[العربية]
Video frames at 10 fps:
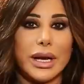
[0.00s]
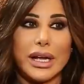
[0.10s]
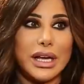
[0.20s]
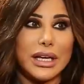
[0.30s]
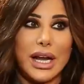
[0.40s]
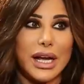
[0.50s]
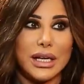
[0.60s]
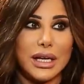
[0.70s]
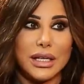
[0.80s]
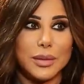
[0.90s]
رح أحكي
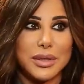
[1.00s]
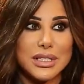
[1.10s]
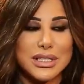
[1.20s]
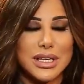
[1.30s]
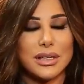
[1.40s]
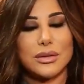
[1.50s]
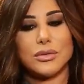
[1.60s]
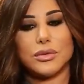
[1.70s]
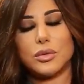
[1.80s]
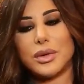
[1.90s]
الحقيقة اللي
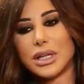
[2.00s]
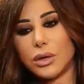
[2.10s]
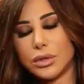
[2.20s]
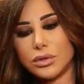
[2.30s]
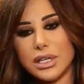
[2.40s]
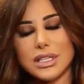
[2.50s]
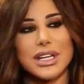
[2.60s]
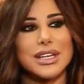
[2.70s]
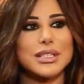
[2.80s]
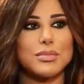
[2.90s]
بحسها وما تعودوا
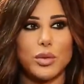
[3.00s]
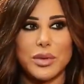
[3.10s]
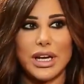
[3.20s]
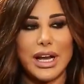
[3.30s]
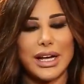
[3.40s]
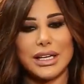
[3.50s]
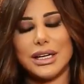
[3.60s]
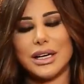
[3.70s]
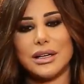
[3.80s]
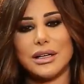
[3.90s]
الناس غير يسمعوا من
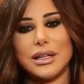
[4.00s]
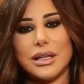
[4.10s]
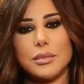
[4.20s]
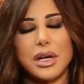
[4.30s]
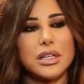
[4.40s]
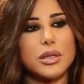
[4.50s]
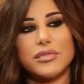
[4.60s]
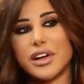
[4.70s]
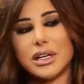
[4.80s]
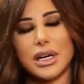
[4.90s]
الحقيقة ما كنت
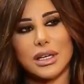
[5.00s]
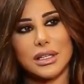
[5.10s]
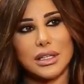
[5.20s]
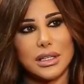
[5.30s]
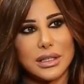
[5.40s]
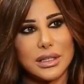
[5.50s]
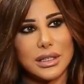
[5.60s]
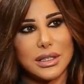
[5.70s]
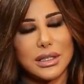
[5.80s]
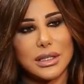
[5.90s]
مفكرة غني
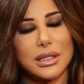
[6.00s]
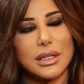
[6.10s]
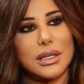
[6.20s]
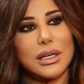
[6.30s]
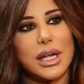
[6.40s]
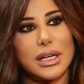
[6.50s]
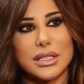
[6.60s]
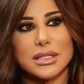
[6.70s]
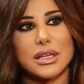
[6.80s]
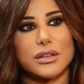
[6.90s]

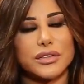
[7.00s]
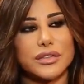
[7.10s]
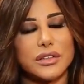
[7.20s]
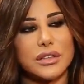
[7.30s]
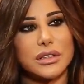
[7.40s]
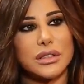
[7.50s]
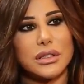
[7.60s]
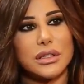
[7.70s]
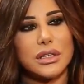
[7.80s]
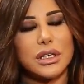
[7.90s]
لهيدا الظرف
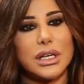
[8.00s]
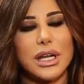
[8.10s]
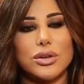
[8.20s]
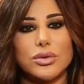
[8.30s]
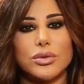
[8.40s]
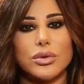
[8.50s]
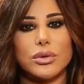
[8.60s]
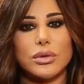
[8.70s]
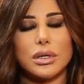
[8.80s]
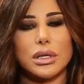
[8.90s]

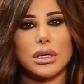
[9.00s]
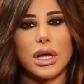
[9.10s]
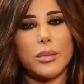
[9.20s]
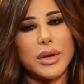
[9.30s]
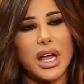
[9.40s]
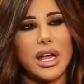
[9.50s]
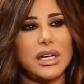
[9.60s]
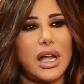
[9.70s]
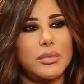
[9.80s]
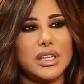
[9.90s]
لأنه عم
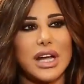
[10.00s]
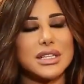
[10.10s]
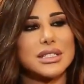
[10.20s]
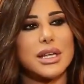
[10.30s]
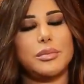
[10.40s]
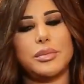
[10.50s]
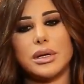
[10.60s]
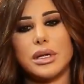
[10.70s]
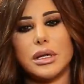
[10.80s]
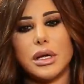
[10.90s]
نعاني عم نتعذب
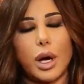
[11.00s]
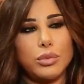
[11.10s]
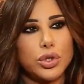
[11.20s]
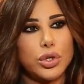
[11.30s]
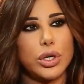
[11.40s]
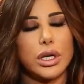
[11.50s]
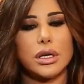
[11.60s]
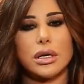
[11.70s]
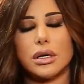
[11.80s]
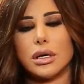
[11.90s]
عم
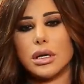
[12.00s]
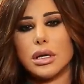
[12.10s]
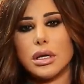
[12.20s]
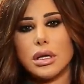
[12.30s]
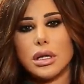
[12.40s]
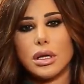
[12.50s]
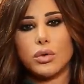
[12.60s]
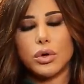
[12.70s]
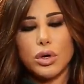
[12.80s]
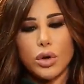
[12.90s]
ننقهر
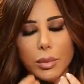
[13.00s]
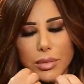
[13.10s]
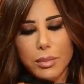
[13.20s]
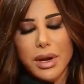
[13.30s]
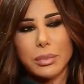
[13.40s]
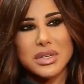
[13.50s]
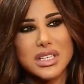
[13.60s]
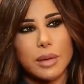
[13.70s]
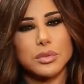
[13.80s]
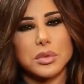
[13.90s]
وكله عم نبلع
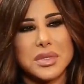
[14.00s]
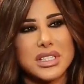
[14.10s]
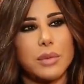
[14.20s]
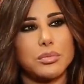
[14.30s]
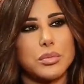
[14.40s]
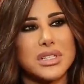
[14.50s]
بصمت بصمت